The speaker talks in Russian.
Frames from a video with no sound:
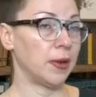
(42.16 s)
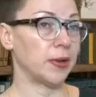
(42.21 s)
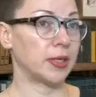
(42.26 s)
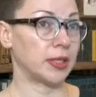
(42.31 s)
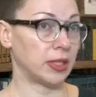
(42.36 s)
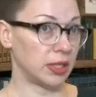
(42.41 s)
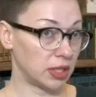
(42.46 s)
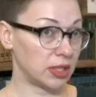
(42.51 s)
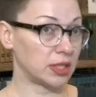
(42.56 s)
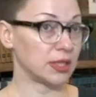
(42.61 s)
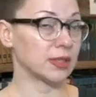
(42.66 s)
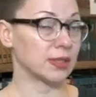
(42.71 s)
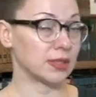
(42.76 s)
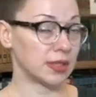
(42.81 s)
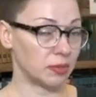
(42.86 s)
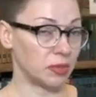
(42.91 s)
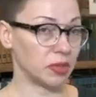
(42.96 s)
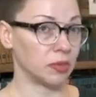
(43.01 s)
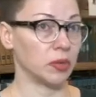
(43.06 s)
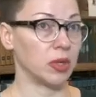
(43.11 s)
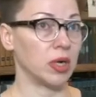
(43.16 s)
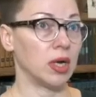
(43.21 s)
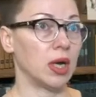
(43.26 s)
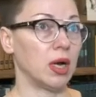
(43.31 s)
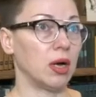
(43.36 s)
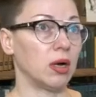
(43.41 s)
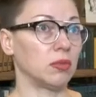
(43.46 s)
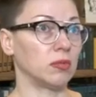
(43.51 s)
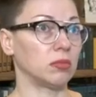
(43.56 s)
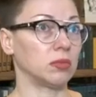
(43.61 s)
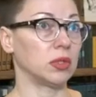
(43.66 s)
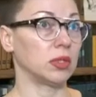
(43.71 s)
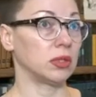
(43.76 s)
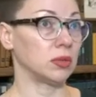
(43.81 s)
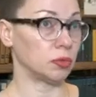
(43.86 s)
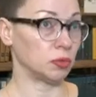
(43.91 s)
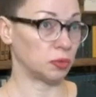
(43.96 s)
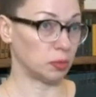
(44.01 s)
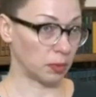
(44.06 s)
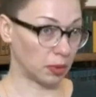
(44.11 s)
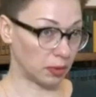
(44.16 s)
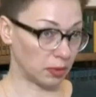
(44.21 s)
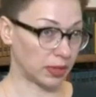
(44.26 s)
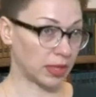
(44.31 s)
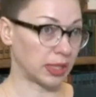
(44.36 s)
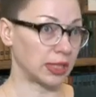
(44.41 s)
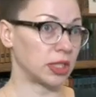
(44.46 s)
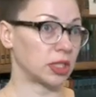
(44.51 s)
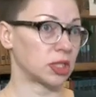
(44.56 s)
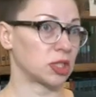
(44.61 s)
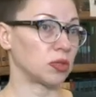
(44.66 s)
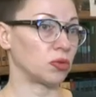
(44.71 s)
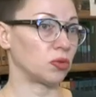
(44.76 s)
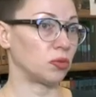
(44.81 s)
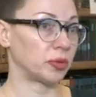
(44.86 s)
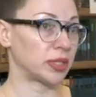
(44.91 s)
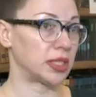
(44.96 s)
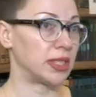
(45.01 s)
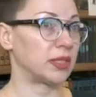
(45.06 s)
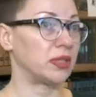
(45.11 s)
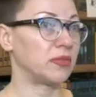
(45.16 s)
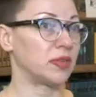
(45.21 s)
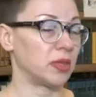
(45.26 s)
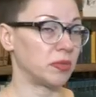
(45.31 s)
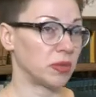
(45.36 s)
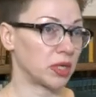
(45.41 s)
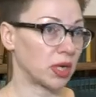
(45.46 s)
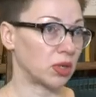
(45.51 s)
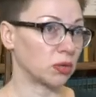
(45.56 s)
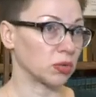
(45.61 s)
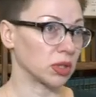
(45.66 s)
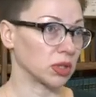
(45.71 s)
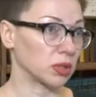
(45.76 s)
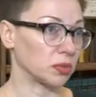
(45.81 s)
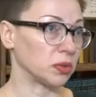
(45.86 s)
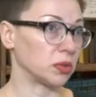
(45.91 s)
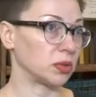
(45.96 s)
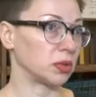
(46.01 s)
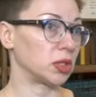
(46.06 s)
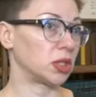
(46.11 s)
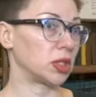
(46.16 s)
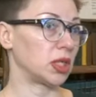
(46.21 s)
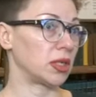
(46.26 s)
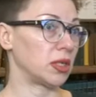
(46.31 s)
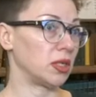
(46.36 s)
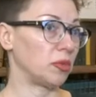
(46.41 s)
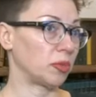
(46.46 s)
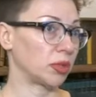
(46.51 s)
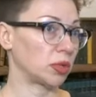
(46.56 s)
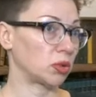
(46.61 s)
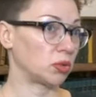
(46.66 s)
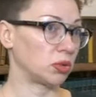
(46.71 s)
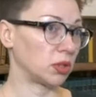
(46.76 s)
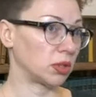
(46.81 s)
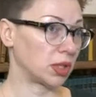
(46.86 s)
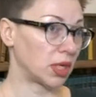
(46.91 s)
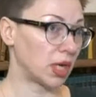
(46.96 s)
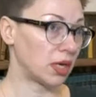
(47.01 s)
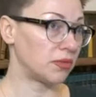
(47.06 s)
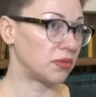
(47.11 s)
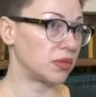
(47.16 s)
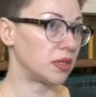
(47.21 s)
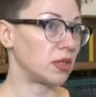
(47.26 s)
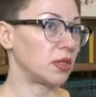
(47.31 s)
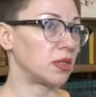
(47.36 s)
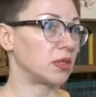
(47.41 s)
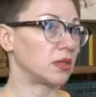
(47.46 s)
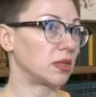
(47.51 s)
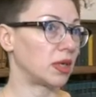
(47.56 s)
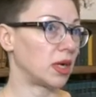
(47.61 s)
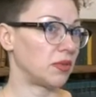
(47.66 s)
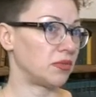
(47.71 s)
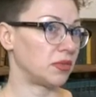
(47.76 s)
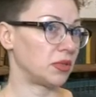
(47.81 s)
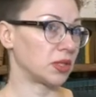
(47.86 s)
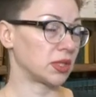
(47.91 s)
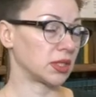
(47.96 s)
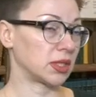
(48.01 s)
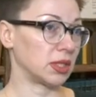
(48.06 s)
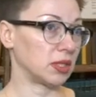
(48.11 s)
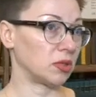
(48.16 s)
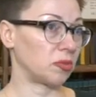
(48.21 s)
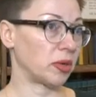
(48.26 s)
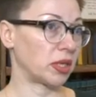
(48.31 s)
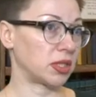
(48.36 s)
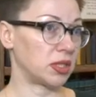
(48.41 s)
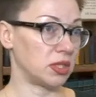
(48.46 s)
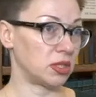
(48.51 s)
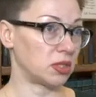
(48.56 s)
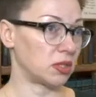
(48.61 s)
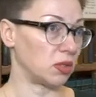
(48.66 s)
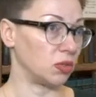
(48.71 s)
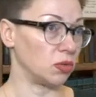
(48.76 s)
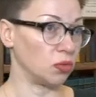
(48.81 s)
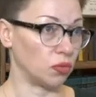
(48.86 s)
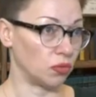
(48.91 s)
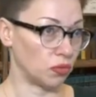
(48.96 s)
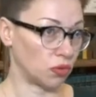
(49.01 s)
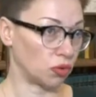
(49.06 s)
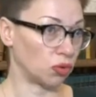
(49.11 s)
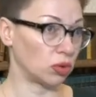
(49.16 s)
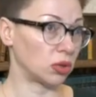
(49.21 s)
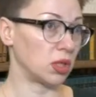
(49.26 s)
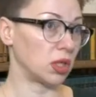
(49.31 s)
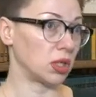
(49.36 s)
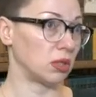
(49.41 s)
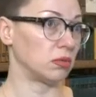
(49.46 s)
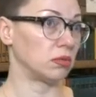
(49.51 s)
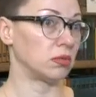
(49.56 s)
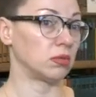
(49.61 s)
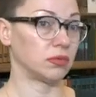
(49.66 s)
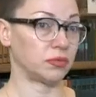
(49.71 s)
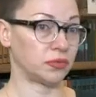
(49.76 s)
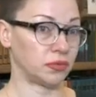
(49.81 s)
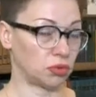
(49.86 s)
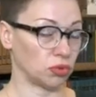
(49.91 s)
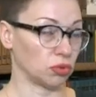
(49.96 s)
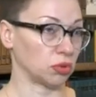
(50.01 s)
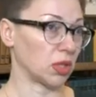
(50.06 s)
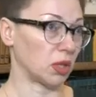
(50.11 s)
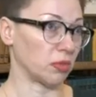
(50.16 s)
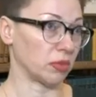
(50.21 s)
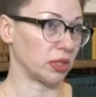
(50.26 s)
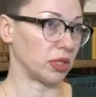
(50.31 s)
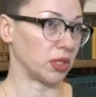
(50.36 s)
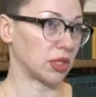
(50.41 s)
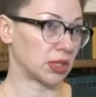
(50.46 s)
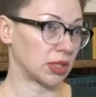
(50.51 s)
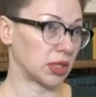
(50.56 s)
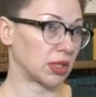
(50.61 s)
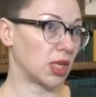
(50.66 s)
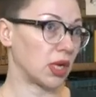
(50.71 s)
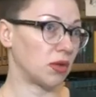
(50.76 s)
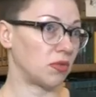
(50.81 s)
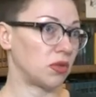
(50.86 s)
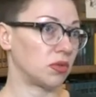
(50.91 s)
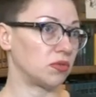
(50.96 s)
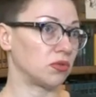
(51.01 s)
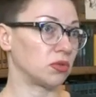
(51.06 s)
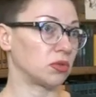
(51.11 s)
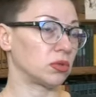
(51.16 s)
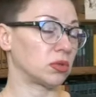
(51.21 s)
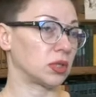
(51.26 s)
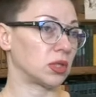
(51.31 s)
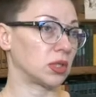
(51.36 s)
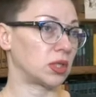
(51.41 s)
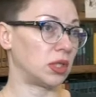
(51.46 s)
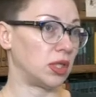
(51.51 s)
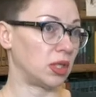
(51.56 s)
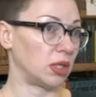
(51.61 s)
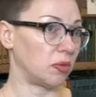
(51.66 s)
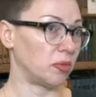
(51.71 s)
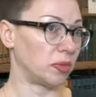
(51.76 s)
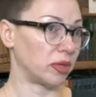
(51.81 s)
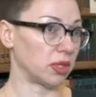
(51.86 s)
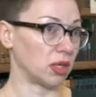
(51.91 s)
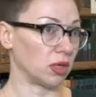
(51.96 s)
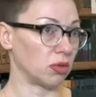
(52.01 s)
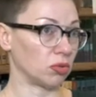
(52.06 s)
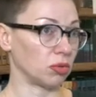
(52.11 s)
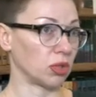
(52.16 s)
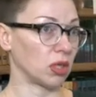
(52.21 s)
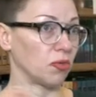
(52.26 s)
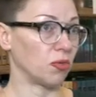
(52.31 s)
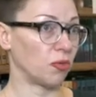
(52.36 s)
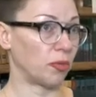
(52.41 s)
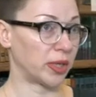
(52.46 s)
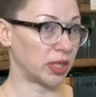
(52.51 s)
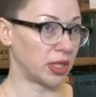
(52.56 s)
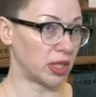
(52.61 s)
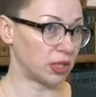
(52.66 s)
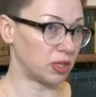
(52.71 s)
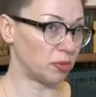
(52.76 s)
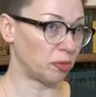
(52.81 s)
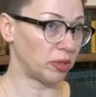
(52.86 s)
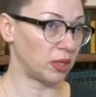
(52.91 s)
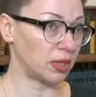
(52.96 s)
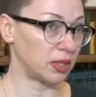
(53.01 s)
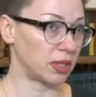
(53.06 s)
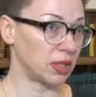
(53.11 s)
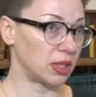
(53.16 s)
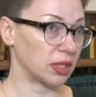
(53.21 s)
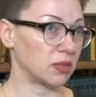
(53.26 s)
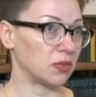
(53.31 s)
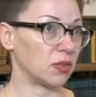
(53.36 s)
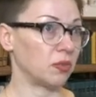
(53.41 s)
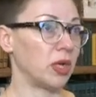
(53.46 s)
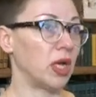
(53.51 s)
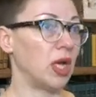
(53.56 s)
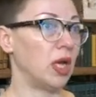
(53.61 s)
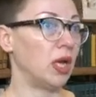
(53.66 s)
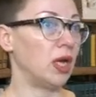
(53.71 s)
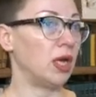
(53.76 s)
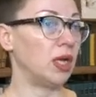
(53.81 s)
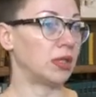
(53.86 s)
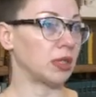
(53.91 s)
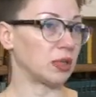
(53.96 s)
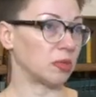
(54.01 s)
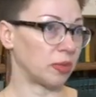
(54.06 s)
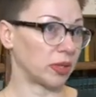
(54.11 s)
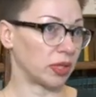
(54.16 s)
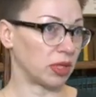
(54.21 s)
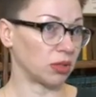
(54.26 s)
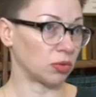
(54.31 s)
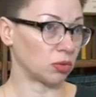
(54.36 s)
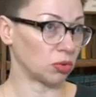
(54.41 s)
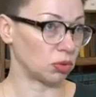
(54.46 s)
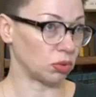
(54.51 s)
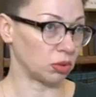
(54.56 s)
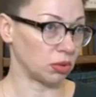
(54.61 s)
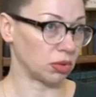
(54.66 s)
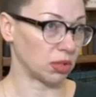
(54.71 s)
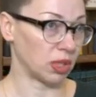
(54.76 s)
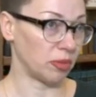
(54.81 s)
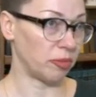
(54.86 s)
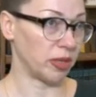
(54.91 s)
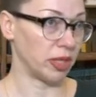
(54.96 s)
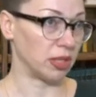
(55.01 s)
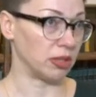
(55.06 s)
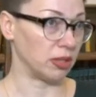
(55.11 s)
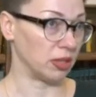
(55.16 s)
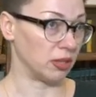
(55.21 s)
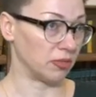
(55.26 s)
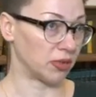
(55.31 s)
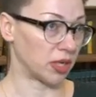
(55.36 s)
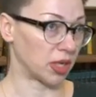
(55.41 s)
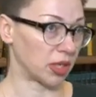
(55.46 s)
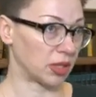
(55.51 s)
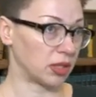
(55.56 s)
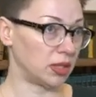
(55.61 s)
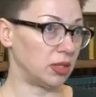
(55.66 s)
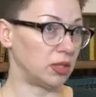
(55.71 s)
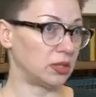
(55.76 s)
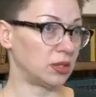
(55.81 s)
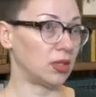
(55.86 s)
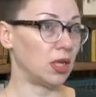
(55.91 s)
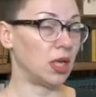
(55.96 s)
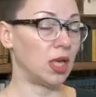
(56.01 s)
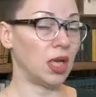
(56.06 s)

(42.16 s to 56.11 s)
Книги самим. Мы, конечно, ну, последнее время, как у нас было, читатели подходят к кафедре, кафедра стоит практически у входа, все там они останавливаются, книги передают нам в пакете полиэтиленовом, этот пакет уходит на 5 дней в карантин,